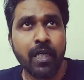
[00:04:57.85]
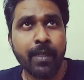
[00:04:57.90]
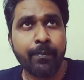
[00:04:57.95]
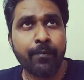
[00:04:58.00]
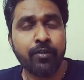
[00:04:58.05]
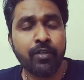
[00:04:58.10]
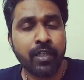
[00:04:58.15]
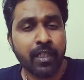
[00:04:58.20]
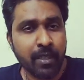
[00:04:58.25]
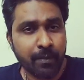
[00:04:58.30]

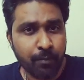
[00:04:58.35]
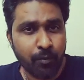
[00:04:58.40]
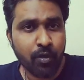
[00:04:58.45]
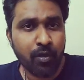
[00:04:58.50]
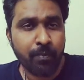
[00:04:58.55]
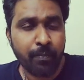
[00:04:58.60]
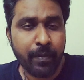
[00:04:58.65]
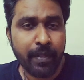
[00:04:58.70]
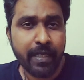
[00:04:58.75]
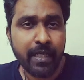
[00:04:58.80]
இப்போ வந்து நீங்கள்
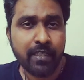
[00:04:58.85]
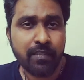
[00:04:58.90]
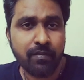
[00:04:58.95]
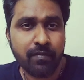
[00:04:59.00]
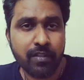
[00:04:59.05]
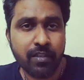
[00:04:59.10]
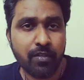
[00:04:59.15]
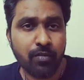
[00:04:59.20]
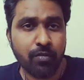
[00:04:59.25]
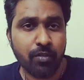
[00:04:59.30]
போகிற பிளேஸ்
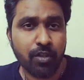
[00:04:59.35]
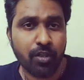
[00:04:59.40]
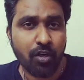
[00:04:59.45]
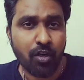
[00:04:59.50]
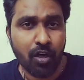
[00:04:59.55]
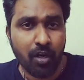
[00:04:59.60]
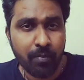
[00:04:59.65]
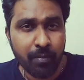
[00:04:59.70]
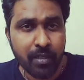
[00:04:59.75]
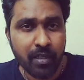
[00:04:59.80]
வந்துட்டு ஒரு
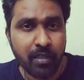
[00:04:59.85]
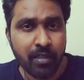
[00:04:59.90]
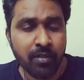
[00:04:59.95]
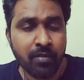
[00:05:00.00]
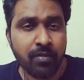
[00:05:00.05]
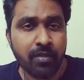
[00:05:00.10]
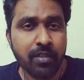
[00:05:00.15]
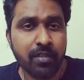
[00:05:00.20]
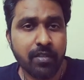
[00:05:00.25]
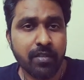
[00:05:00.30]

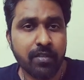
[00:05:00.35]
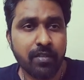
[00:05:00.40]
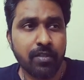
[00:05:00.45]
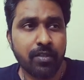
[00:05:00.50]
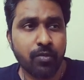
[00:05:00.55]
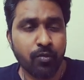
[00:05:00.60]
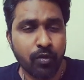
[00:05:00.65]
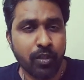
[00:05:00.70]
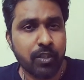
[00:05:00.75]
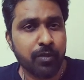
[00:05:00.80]
காமனான ஒரு
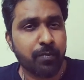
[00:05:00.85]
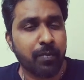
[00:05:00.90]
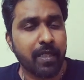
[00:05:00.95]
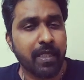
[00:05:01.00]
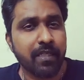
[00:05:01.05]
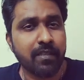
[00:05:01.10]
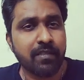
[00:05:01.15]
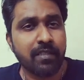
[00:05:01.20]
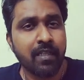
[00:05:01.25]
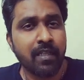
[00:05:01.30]
டூரிஸ்ட்
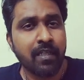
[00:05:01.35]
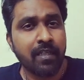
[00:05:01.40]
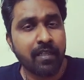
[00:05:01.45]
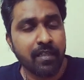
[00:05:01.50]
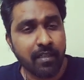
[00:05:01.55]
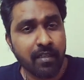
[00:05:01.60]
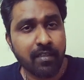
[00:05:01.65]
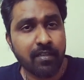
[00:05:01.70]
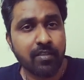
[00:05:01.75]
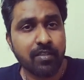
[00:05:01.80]
பிளேஸ்
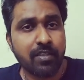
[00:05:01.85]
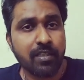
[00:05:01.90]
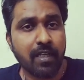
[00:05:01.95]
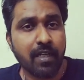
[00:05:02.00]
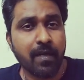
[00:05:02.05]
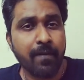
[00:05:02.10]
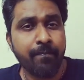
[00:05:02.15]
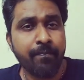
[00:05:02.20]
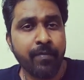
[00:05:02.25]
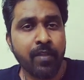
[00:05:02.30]

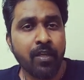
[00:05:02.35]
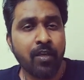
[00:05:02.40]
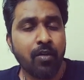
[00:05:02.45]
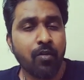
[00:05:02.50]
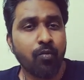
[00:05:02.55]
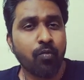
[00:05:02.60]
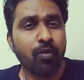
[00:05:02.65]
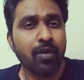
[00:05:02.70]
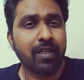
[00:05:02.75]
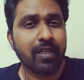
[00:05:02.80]
இருந்துச்சுன்னா
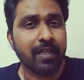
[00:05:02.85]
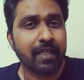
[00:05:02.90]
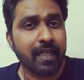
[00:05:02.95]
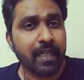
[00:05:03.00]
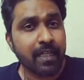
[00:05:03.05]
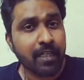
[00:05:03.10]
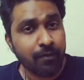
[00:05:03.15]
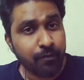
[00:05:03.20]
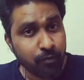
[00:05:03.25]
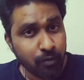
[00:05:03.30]
உங்களுக்கு
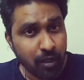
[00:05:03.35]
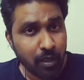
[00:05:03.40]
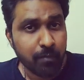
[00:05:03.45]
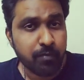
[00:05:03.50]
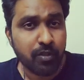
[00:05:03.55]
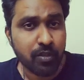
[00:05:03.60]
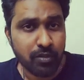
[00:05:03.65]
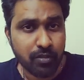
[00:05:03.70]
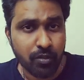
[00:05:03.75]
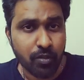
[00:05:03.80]
நிறைய ஃபுட்
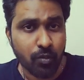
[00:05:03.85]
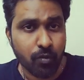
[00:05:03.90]
ஆப்ஷன்ஸ்